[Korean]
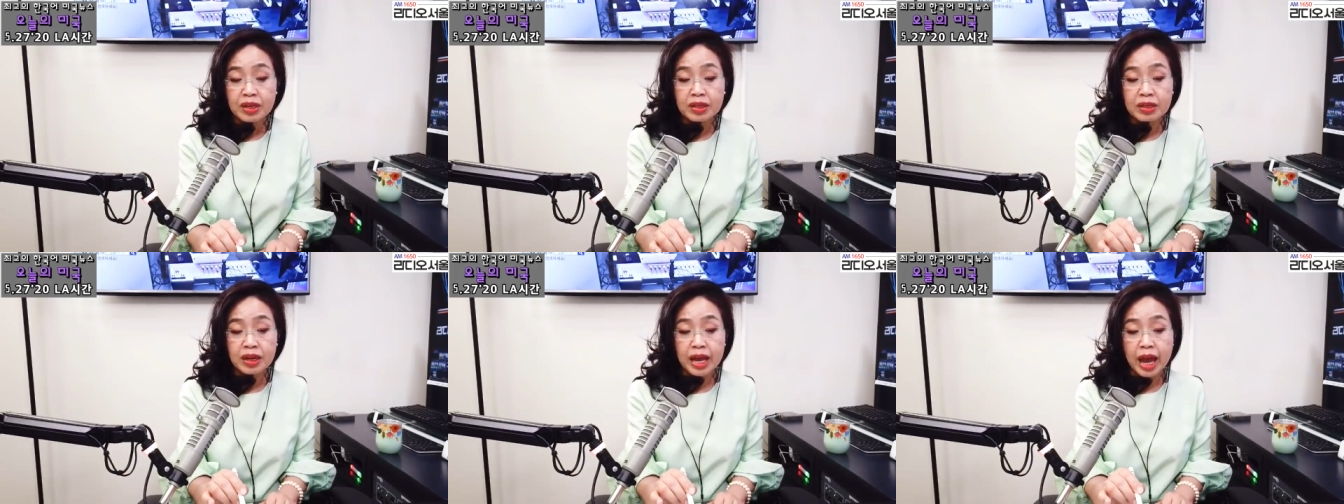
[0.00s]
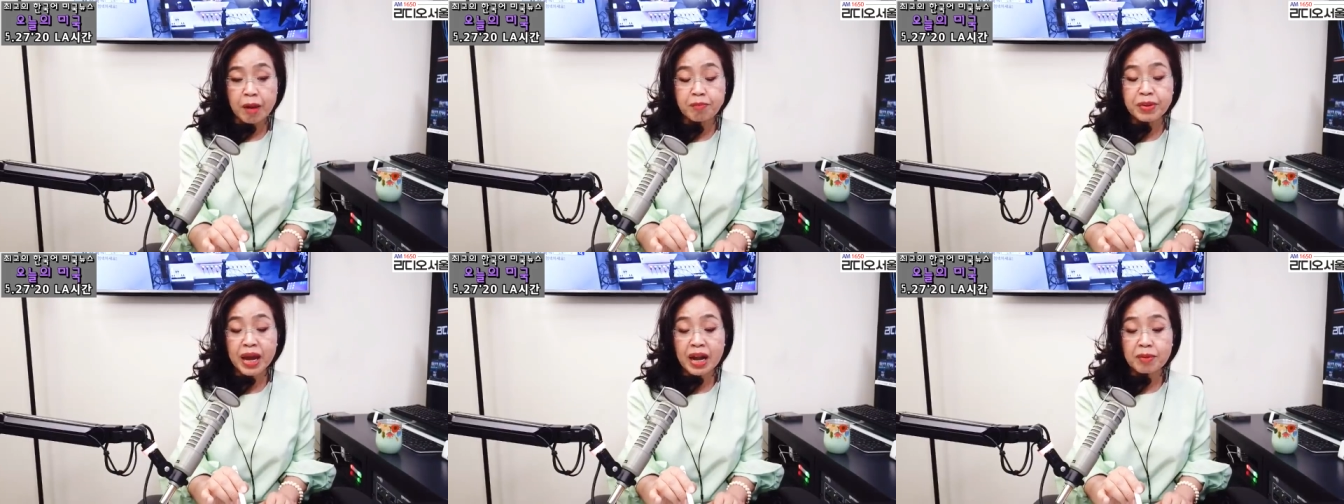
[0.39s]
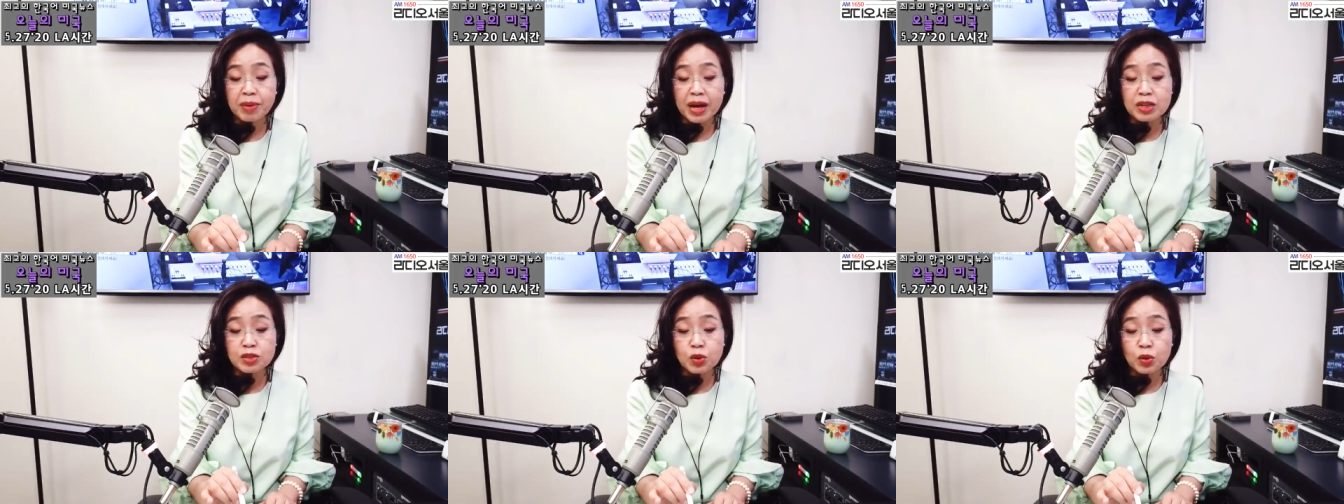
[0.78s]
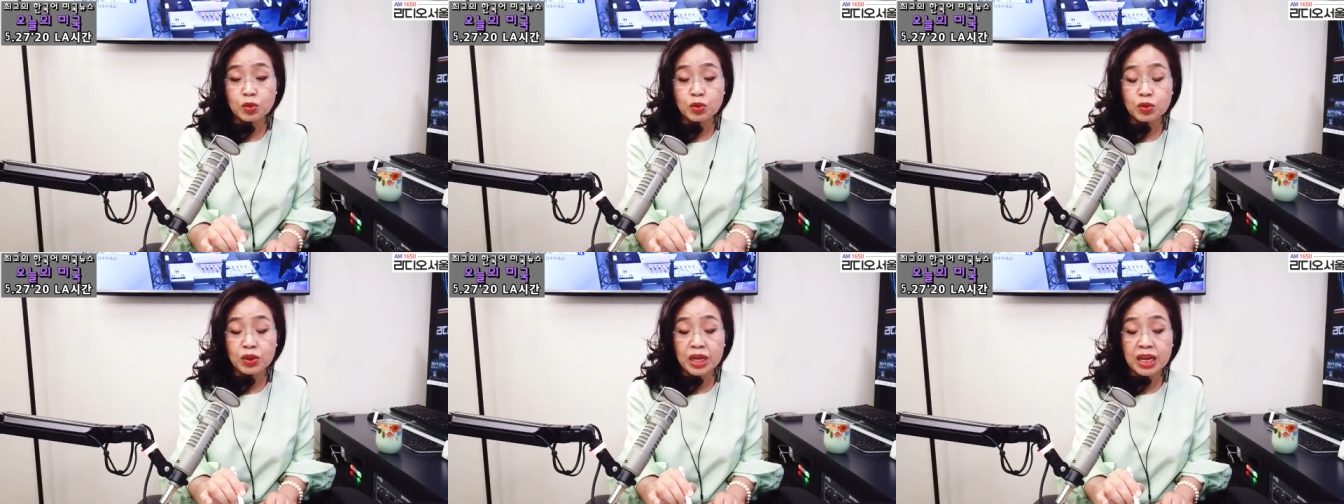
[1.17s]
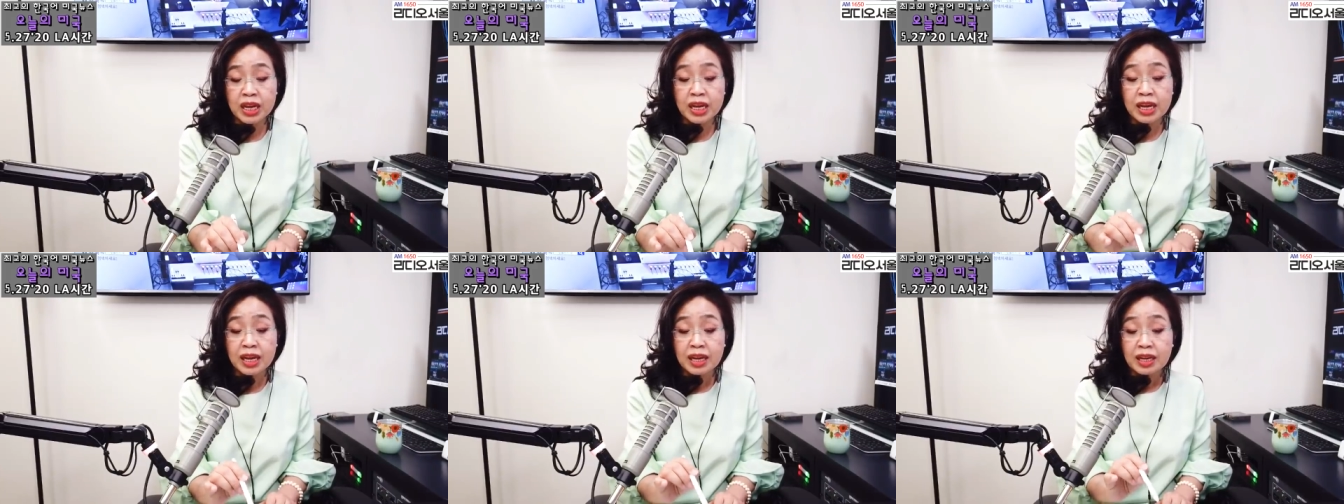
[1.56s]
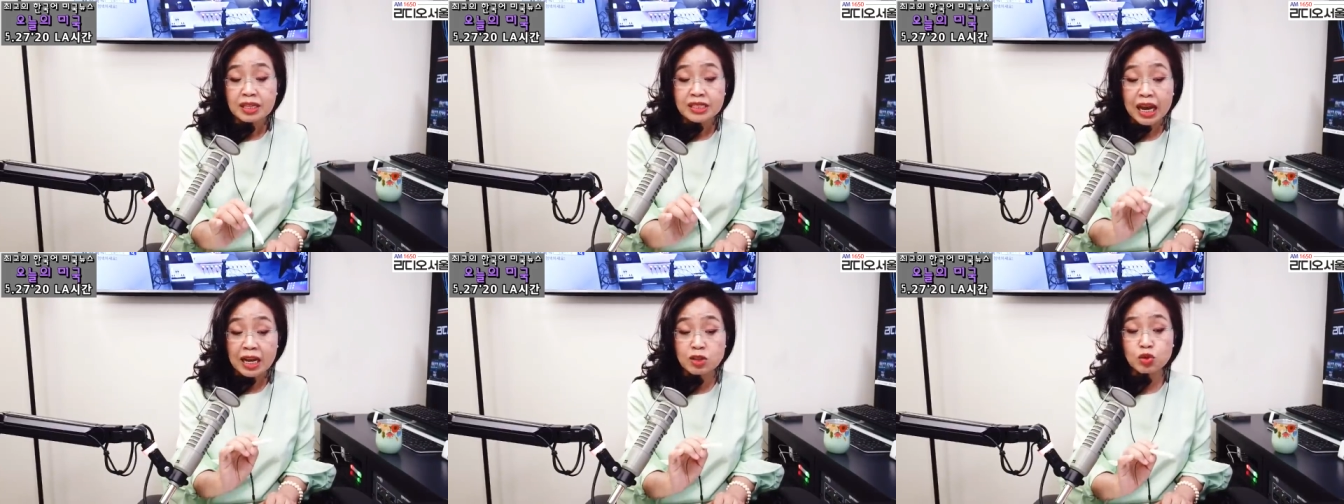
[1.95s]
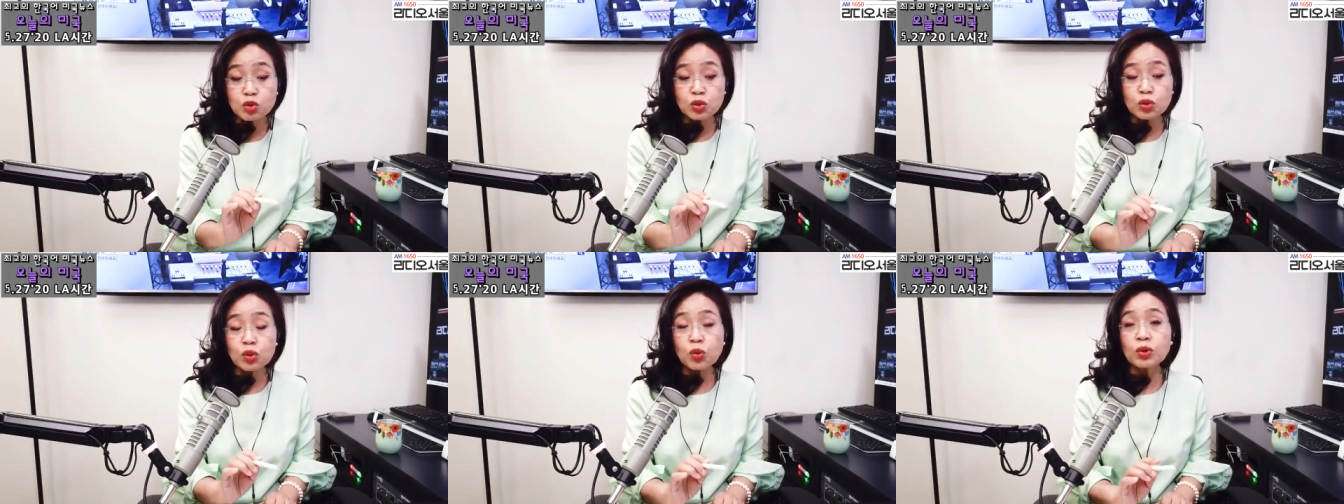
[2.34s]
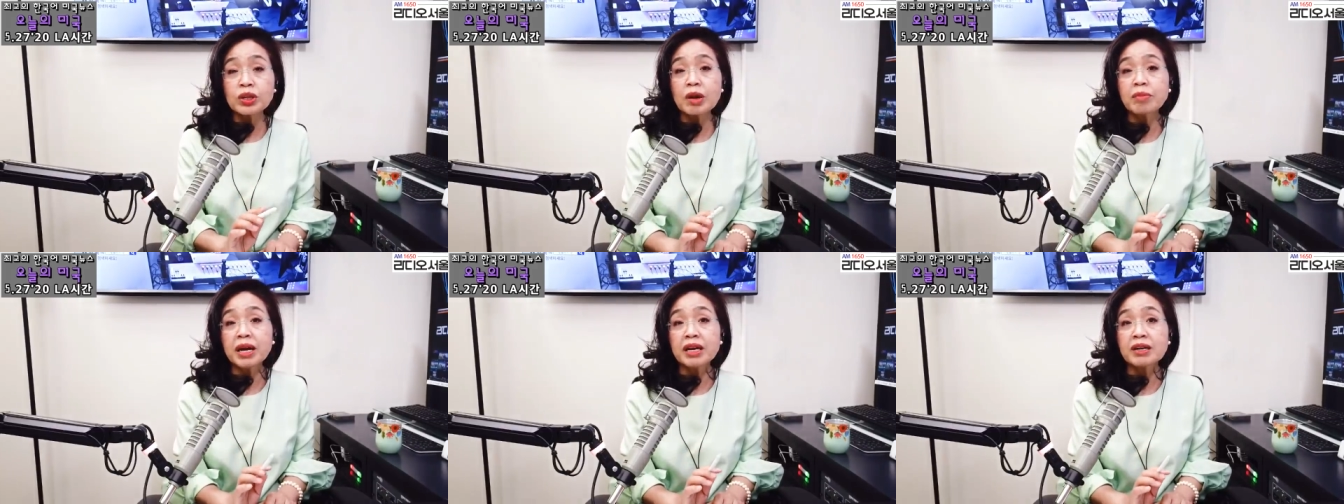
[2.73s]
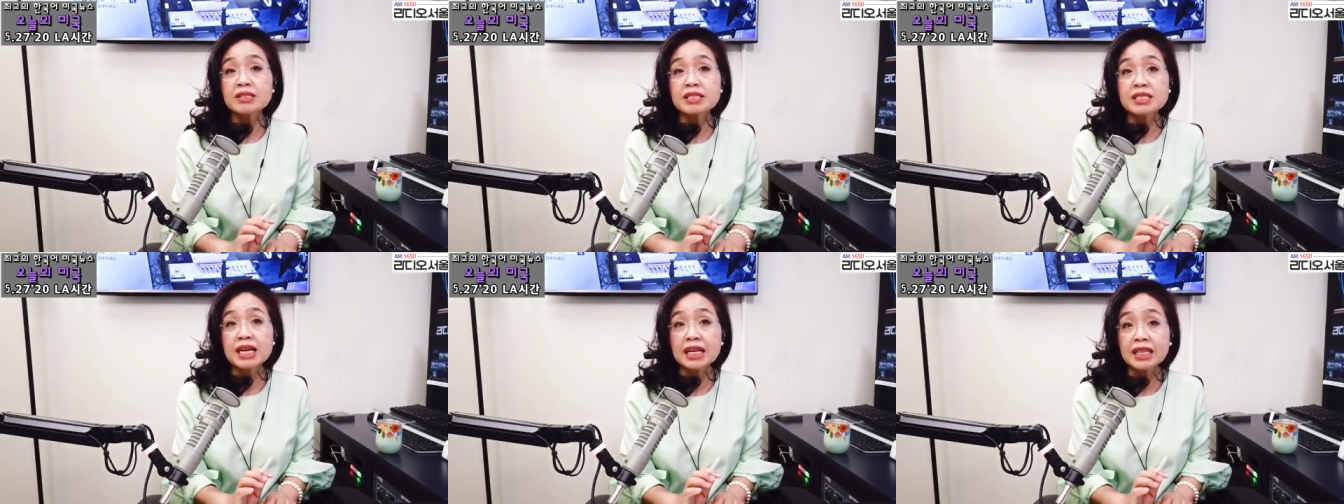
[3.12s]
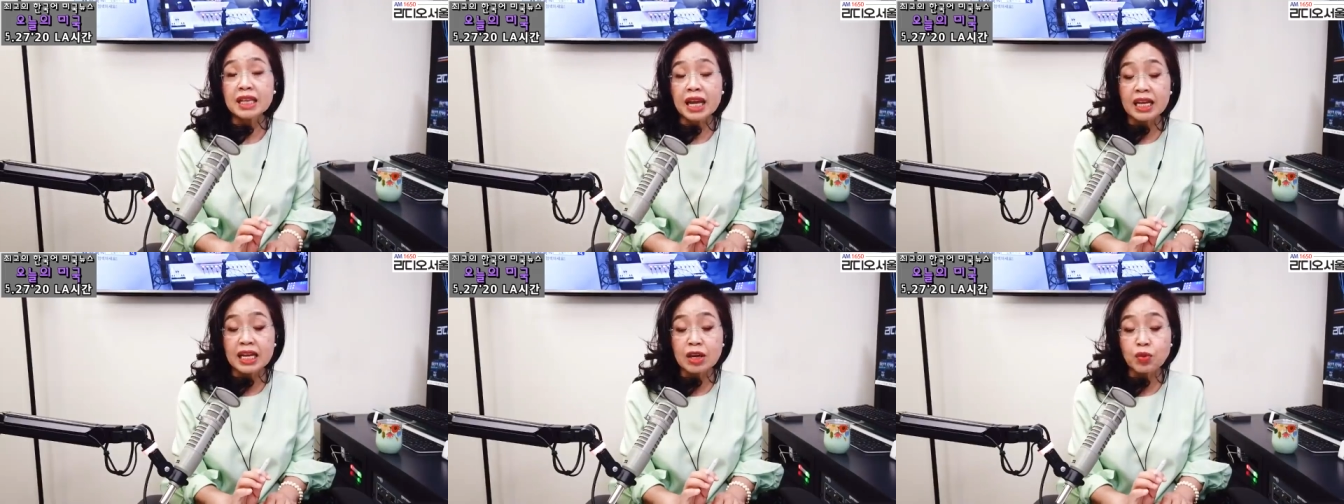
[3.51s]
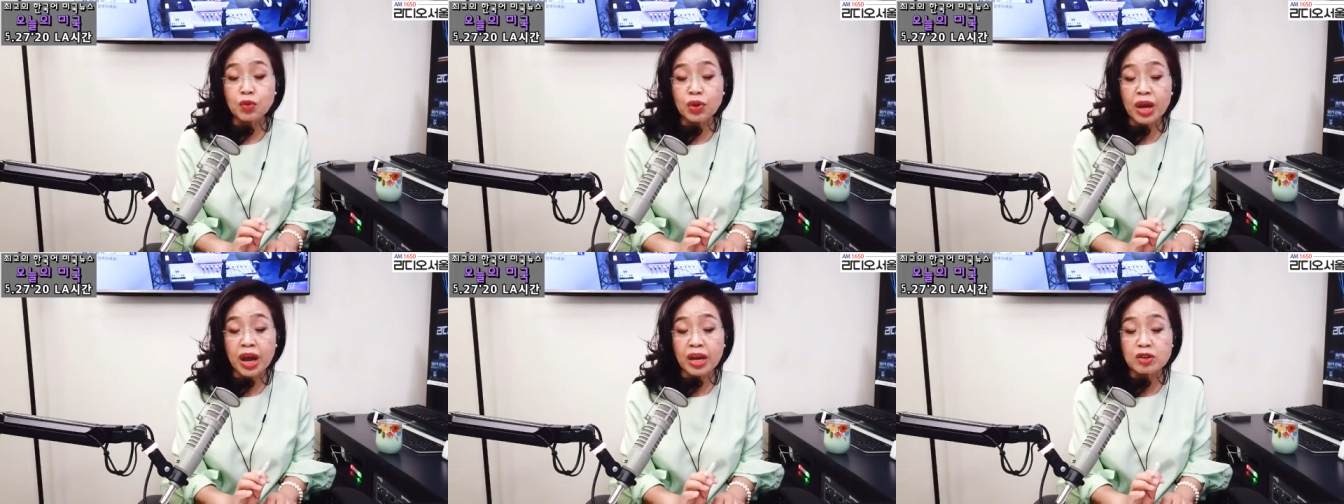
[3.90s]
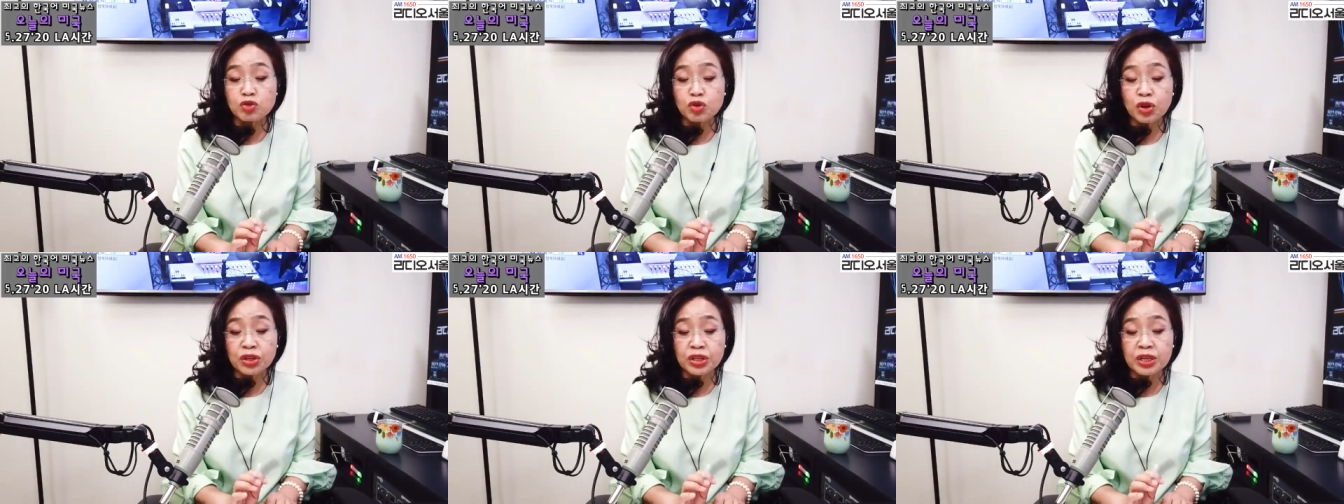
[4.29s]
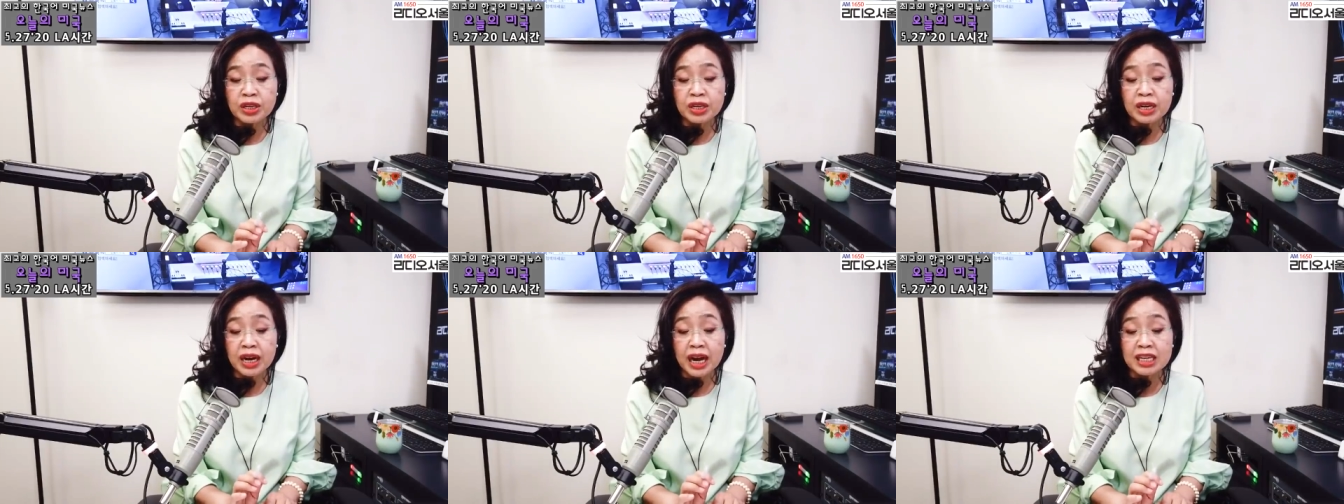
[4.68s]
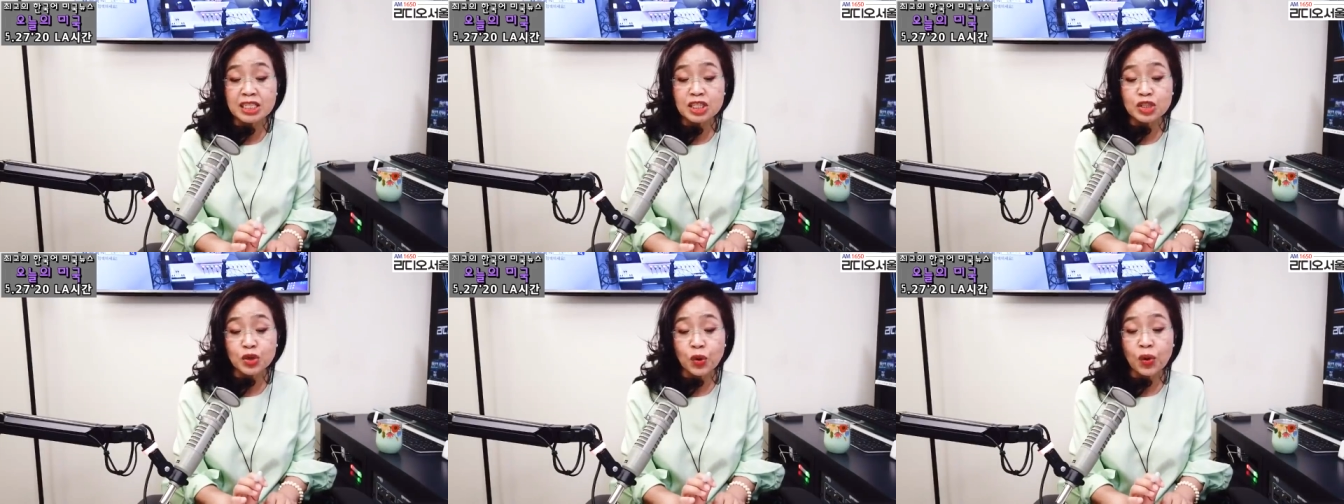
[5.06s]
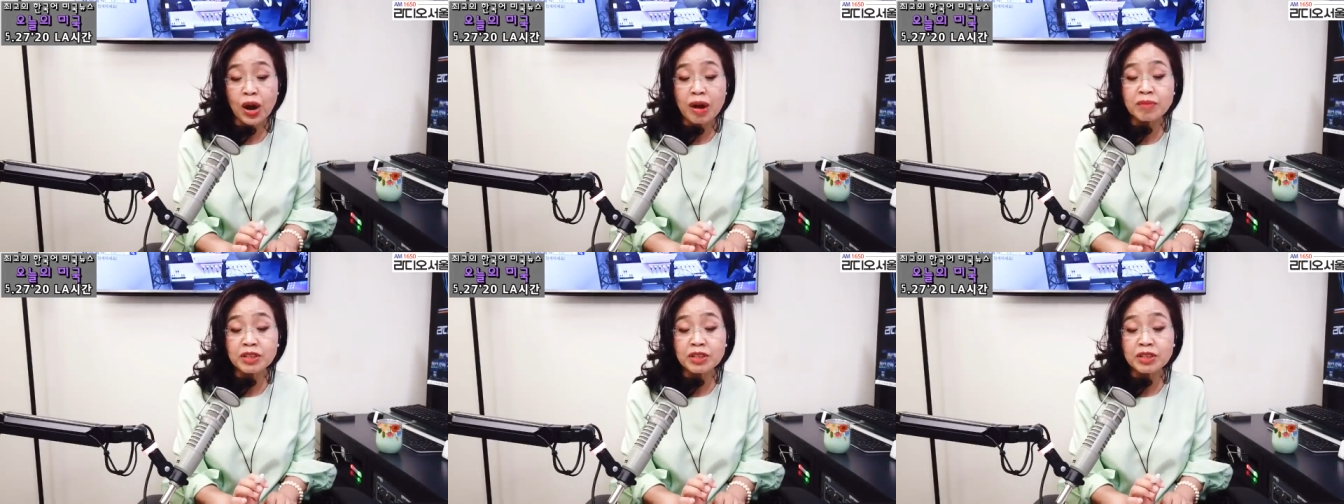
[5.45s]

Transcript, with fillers: 그 NPR 방송국이 자주 코로나 바이러스 사태 이후에 출연을 하시죠.